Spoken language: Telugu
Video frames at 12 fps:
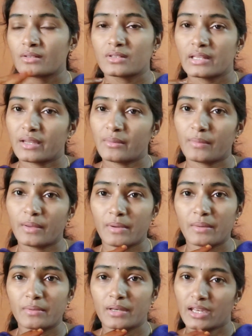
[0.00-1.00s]
సరే మేమే
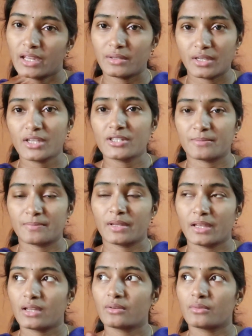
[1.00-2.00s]
నేను నేను చెప్
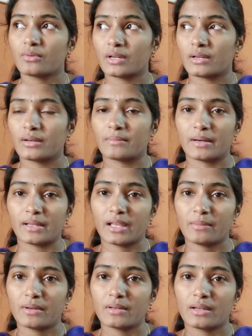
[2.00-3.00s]
నేను అనుకున్నాను అనమాట
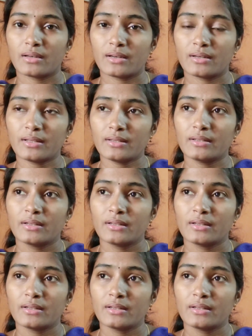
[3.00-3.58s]
ఏమన్నానంటే